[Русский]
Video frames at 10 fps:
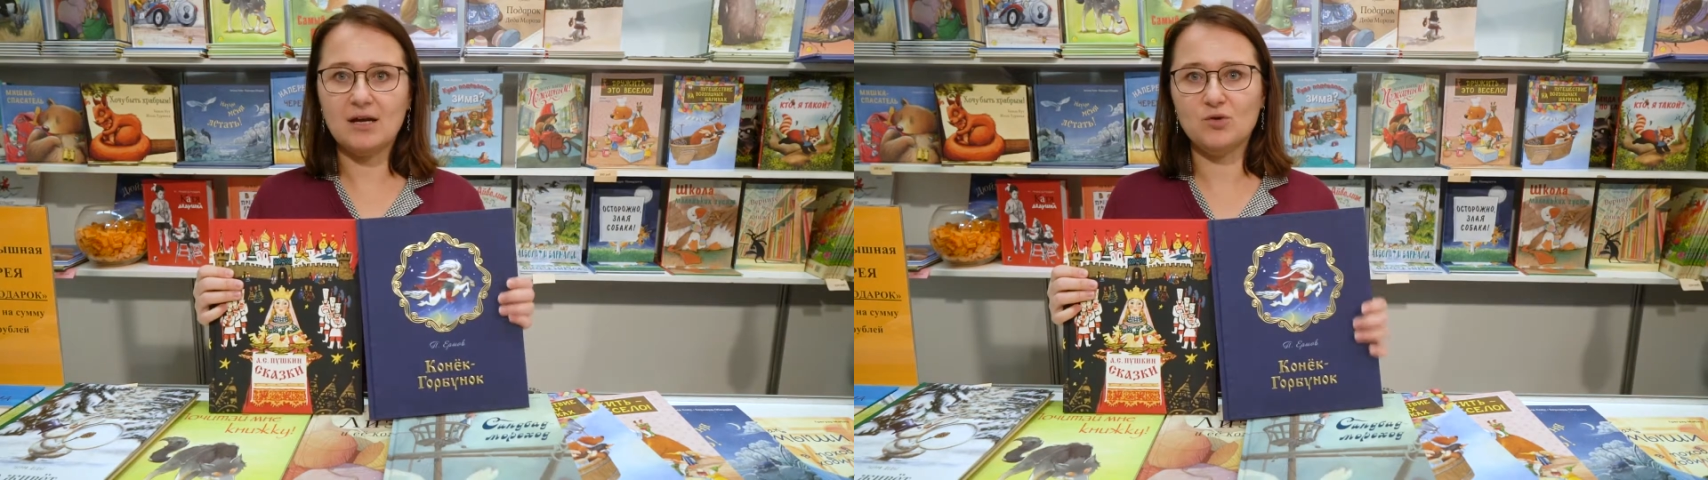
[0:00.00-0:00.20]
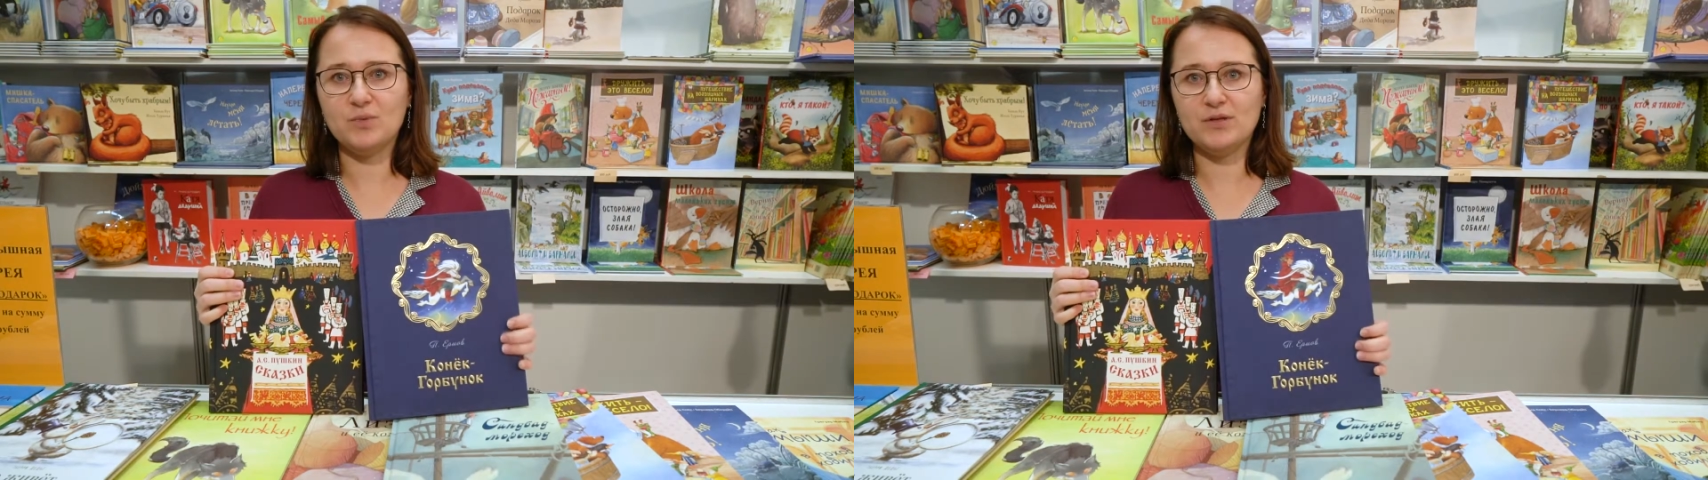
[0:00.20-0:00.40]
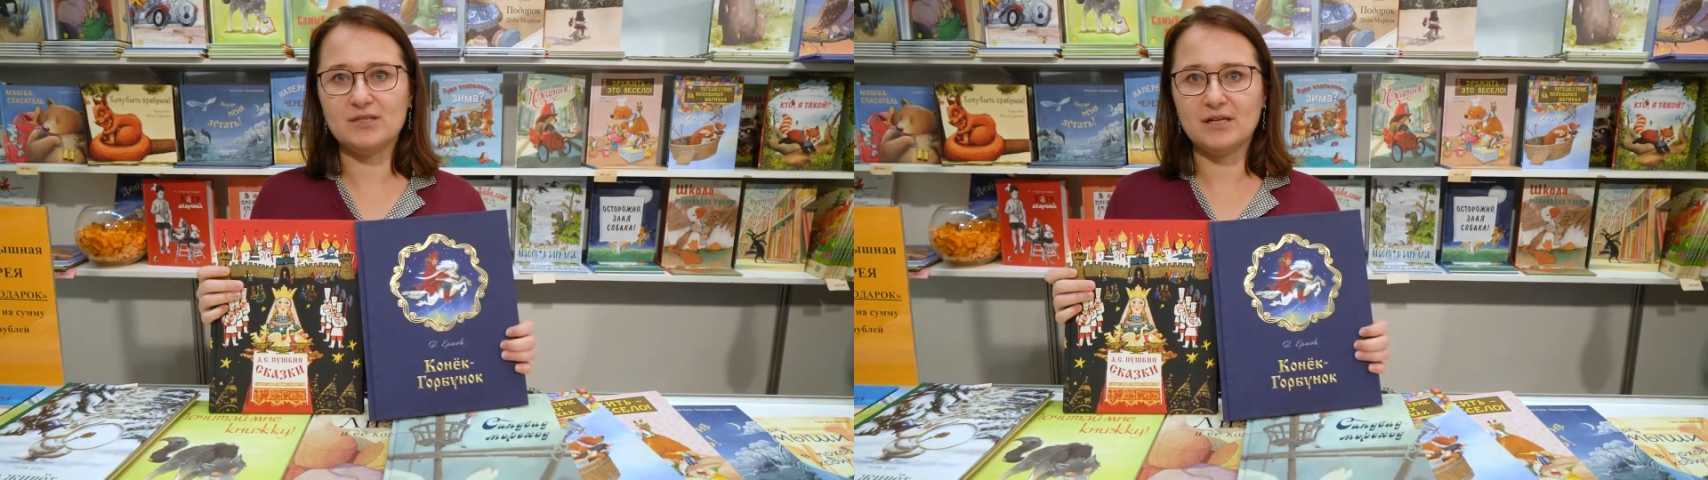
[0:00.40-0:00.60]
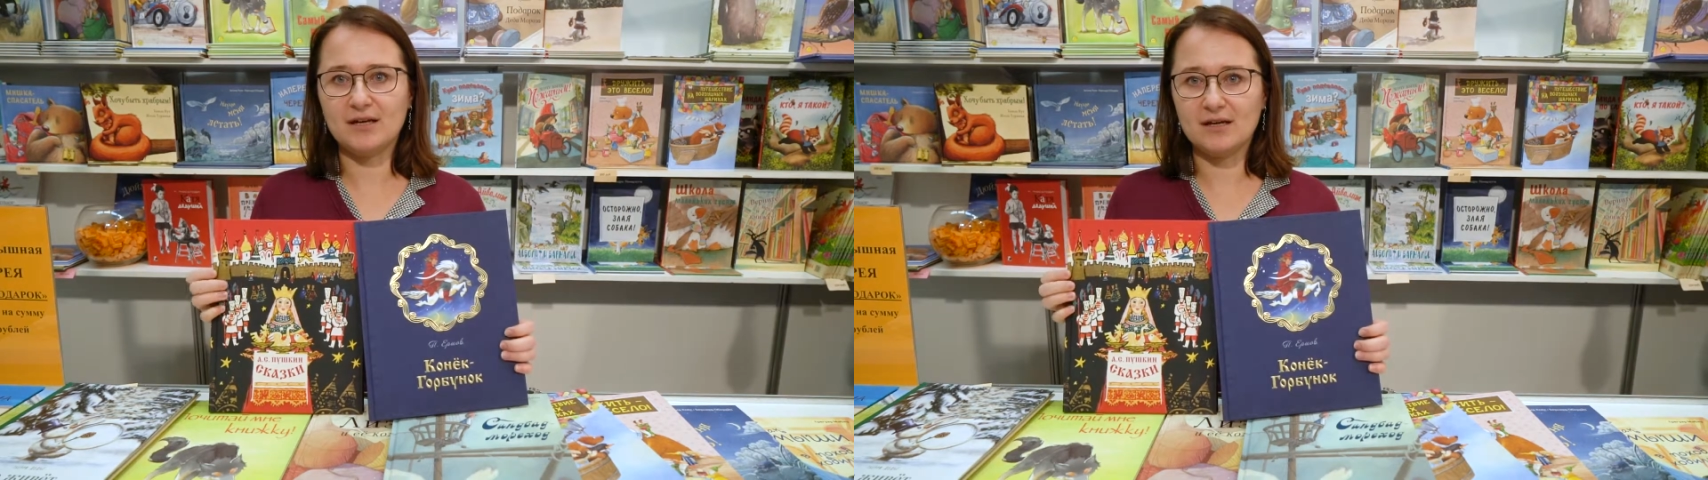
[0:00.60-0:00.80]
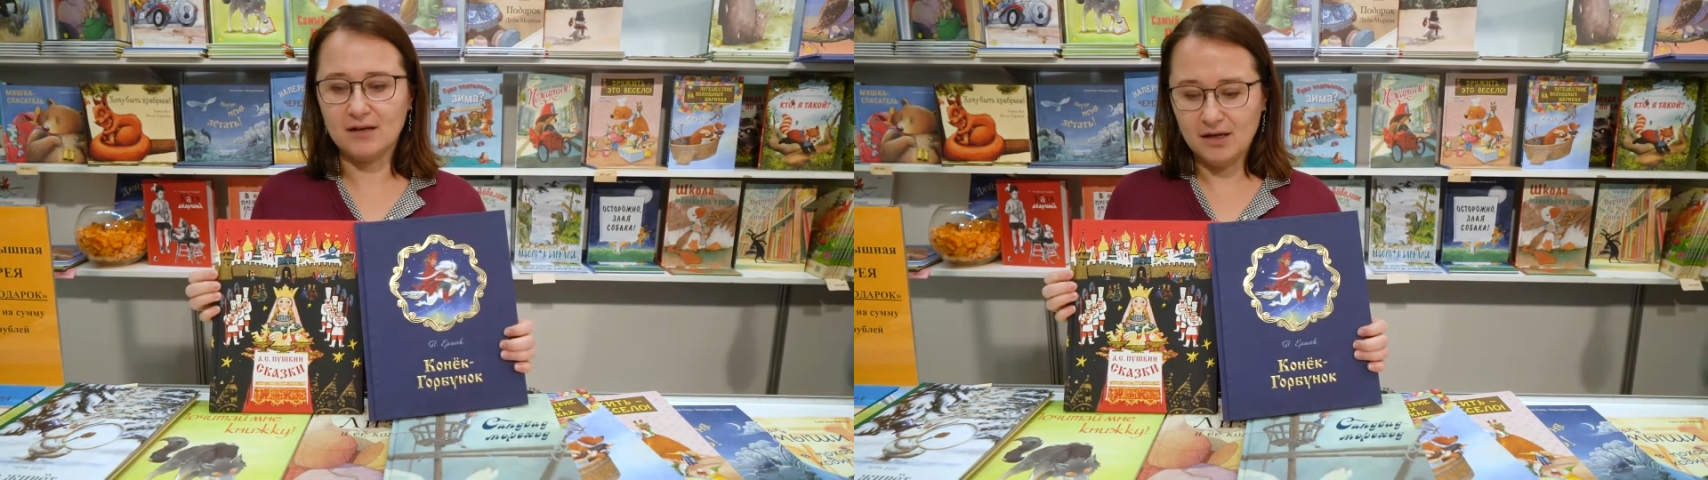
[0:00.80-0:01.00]

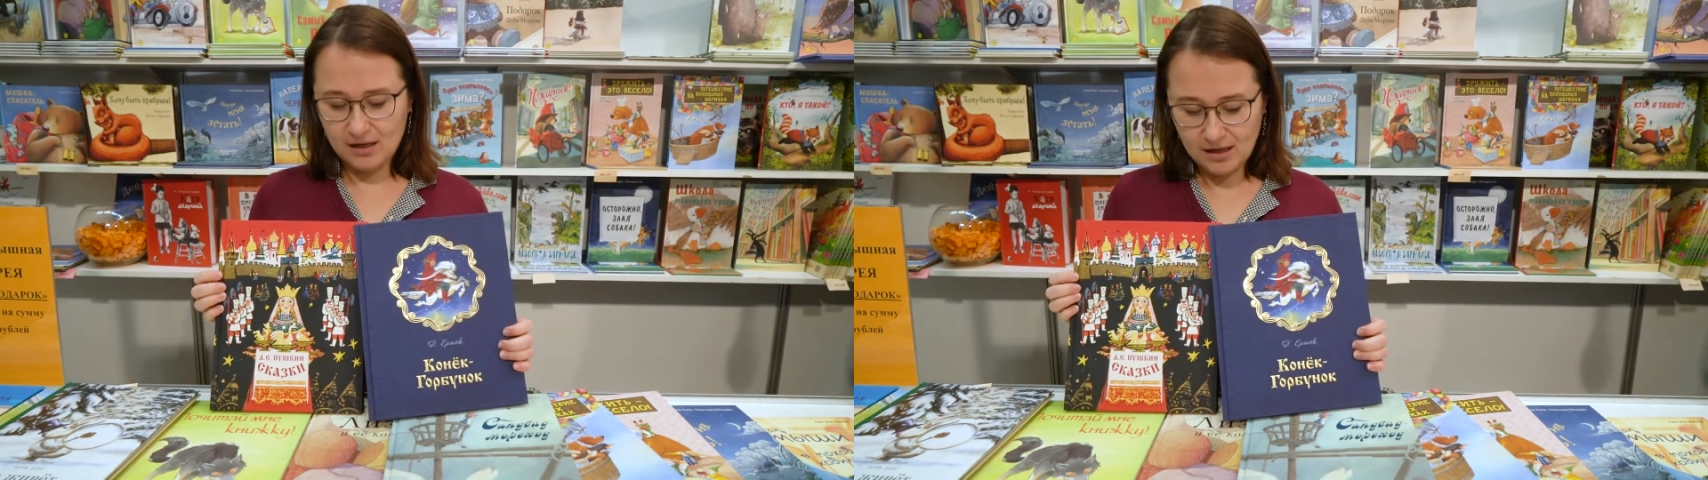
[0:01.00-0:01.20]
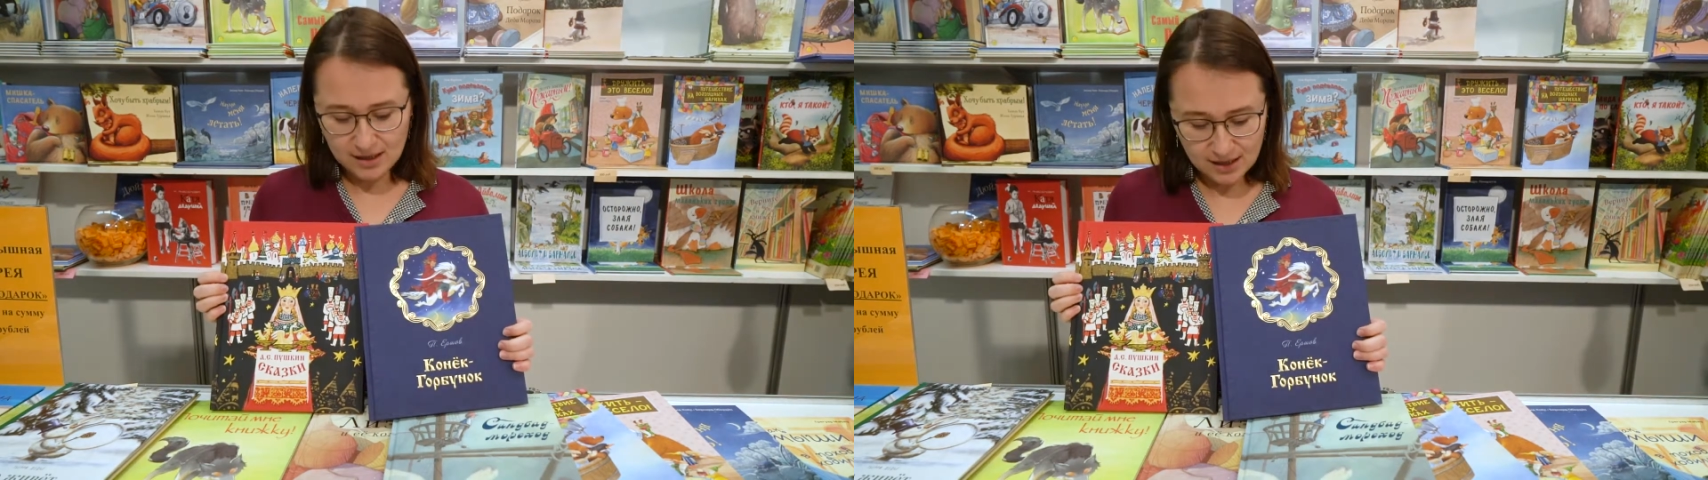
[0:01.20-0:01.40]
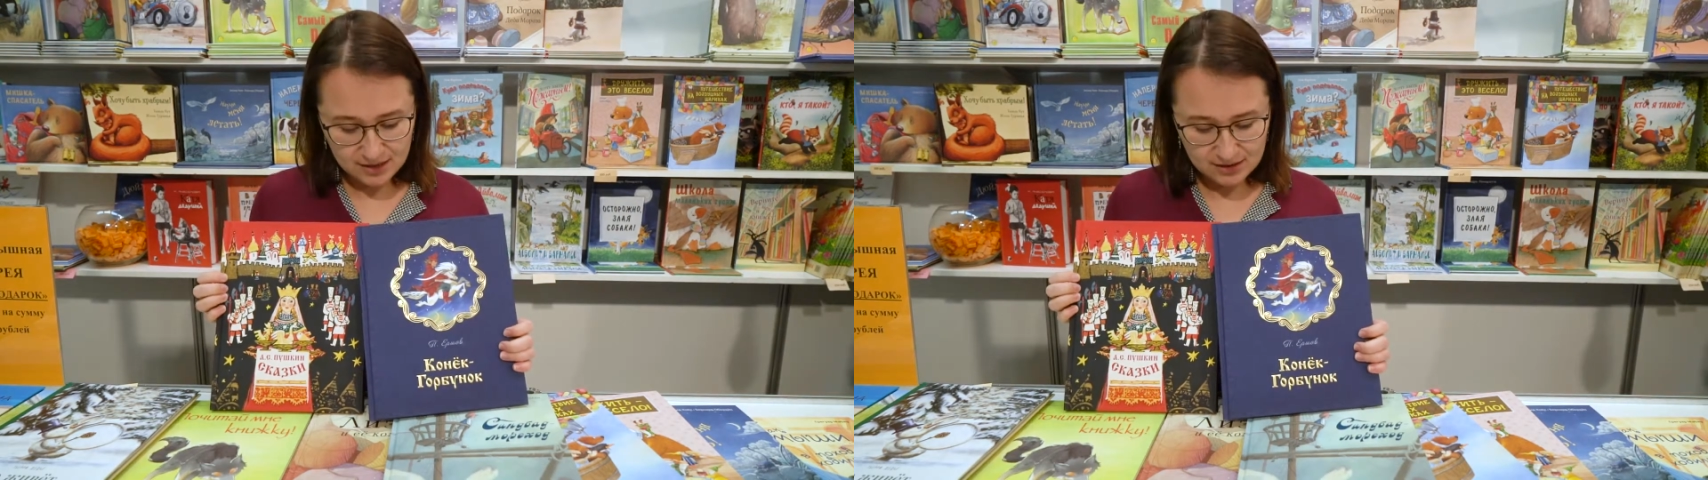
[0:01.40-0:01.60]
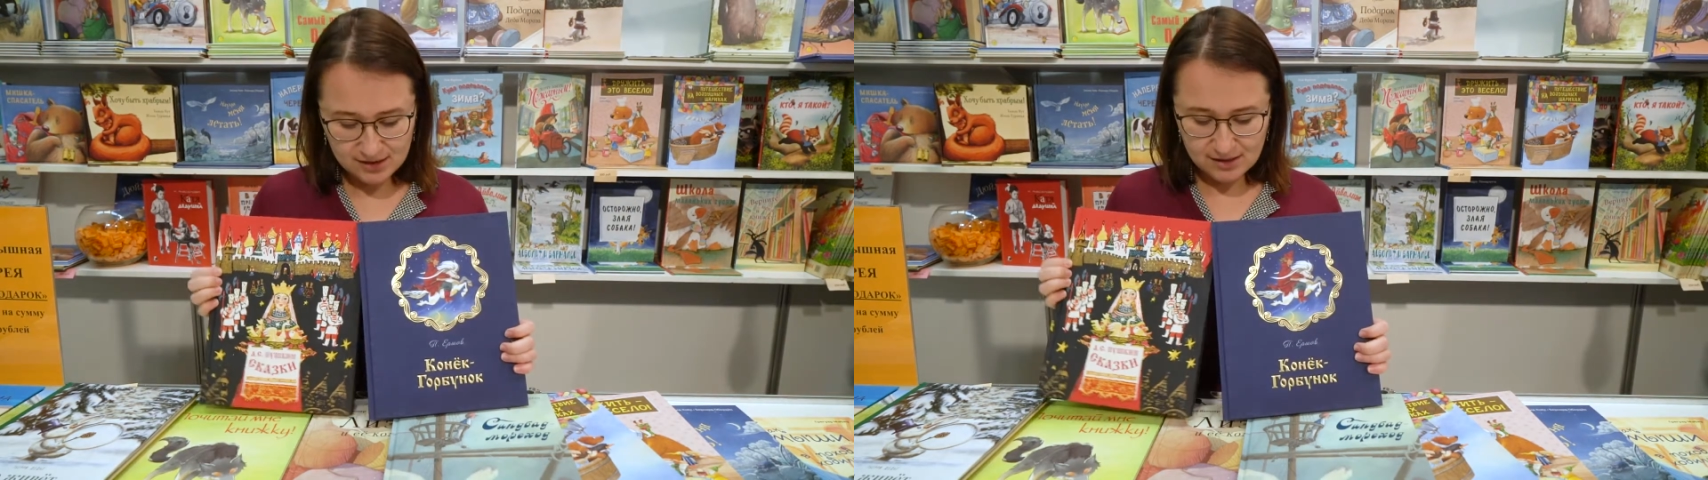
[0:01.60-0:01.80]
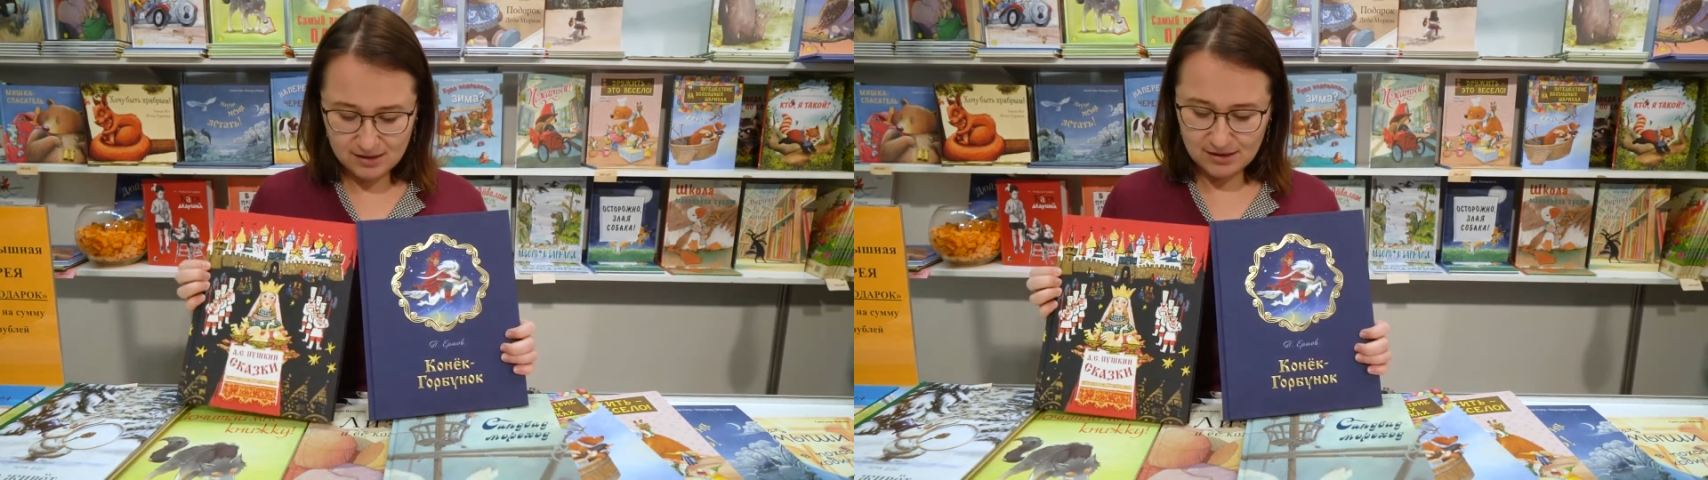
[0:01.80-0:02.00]
любителей ретро,